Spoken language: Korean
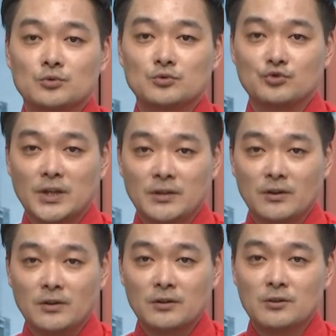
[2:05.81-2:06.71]

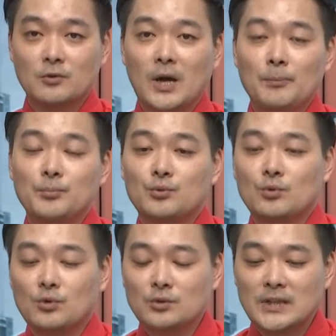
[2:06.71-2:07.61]
중에서 그리고
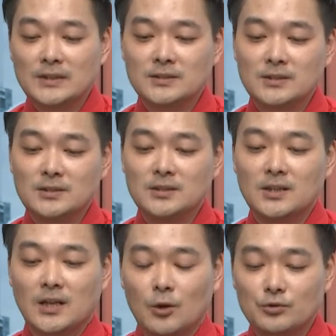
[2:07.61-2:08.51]
앞으로 상승이 크게
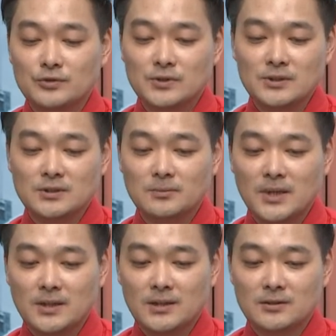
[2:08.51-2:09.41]
나올 수 있을
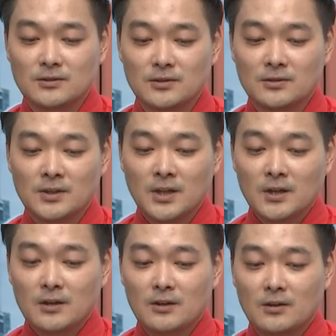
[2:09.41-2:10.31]
만한 그런
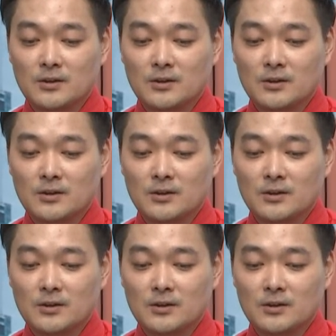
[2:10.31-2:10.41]
어,